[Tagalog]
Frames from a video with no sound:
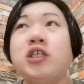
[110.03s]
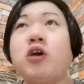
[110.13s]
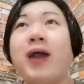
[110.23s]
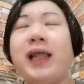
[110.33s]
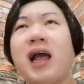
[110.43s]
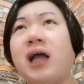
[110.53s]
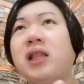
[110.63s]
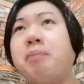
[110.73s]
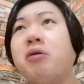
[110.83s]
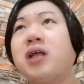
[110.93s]
So,
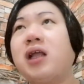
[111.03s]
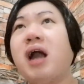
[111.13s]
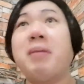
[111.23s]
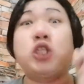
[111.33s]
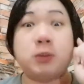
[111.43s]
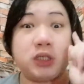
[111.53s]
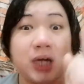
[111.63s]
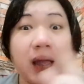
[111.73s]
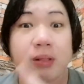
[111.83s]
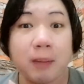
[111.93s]
kailangan lang po talaga
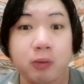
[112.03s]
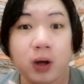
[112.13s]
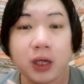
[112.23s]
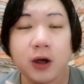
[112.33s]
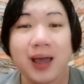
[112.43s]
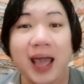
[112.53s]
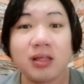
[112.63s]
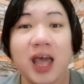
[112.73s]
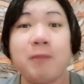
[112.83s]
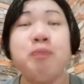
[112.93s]
mag-subscribe lang po kayo
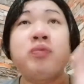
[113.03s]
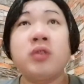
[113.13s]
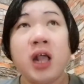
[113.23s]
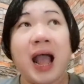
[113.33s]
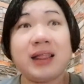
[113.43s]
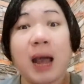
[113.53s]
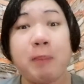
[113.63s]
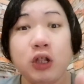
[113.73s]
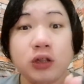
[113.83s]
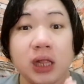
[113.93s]
and then
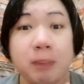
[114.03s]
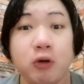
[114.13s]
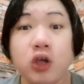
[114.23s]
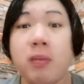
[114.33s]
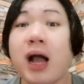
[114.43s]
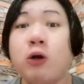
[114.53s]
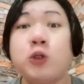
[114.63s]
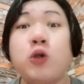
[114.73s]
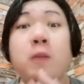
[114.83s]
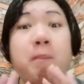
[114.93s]
hanapin niyo na lang po yung mga
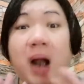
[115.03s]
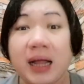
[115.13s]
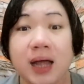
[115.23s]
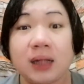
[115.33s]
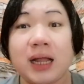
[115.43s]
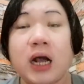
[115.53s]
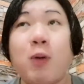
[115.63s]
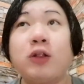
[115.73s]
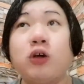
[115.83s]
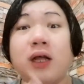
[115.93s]
gusto nyong product na gawin
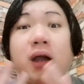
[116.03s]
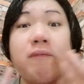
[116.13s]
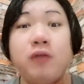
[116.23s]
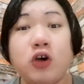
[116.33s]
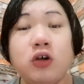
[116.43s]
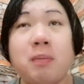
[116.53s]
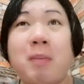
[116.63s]
nagawan ko ng review.